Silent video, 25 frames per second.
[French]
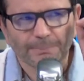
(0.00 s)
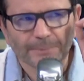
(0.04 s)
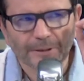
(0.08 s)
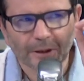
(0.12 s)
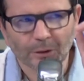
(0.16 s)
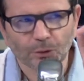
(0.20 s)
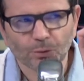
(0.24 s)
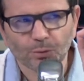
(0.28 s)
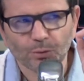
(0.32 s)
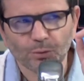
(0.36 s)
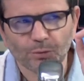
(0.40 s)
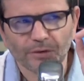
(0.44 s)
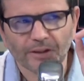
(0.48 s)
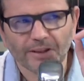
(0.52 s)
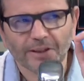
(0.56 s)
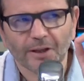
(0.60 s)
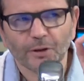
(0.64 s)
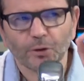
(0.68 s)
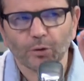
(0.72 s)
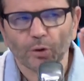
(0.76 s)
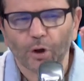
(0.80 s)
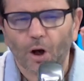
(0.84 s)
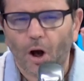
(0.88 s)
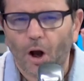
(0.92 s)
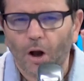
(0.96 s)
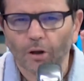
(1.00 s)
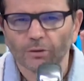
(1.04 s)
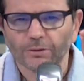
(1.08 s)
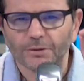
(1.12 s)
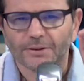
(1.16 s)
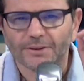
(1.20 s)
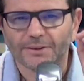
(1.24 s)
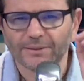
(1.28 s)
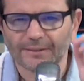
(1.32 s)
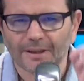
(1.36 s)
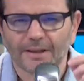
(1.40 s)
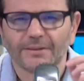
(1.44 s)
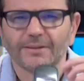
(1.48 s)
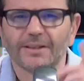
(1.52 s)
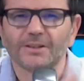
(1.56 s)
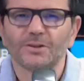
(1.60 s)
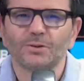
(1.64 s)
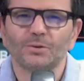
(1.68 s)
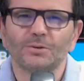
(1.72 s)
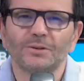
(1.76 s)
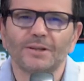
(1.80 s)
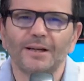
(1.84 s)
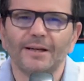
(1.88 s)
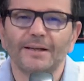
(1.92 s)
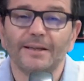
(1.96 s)
Quand tu deviendras une grande star
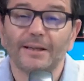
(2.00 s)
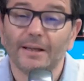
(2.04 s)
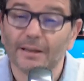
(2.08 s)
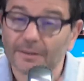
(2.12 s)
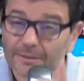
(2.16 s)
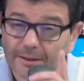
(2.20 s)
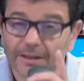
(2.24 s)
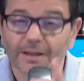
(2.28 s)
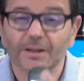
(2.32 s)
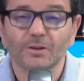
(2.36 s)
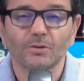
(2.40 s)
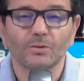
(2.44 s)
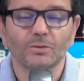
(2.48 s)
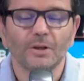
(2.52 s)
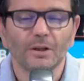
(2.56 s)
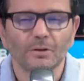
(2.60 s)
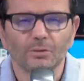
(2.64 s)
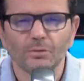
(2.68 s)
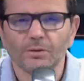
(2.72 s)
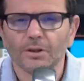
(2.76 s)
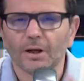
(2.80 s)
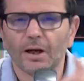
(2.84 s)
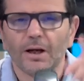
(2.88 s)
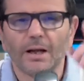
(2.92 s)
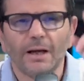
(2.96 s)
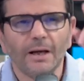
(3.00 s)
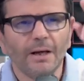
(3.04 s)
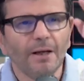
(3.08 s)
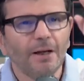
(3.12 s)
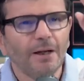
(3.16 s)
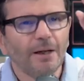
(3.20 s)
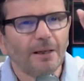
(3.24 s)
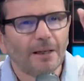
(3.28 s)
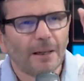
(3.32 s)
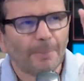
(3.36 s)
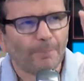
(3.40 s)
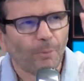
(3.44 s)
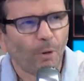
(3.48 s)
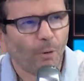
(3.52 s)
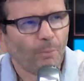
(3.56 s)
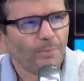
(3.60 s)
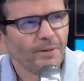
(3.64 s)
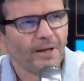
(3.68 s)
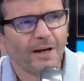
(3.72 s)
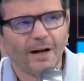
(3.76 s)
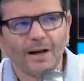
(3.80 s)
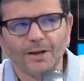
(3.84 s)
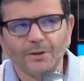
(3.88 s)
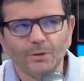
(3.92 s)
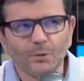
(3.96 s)
nationale et internationale, tu diras la,
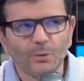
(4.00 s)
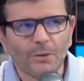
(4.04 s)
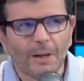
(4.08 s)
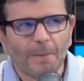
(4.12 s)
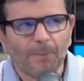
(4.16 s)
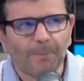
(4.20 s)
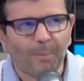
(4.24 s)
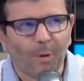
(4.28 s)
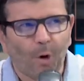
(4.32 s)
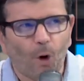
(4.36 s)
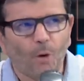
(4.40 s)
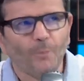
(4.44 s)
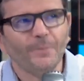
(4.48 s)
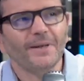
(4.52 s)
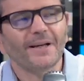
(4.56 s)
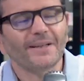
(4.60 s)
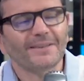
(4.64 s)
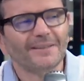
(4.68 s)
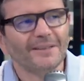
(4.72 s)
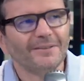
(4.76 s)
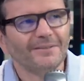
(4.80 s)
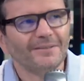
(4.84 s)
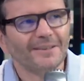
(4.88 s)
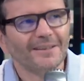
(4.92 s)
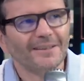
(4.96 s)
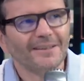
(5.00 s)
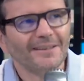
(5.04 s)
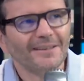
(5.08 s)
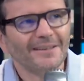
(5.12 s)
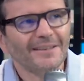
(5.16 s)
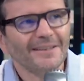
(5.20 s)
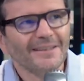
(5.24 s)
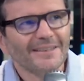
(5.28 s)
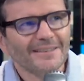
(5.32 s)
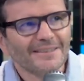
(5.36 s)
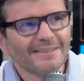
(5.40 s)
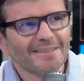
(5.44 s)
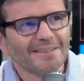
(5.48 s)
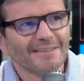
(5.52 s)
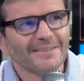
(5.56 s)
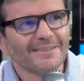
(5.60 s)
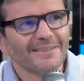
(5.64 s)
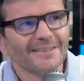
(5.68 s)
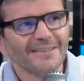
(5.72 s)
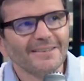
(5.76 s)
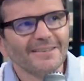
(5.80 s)
première radio, la première TV, c'était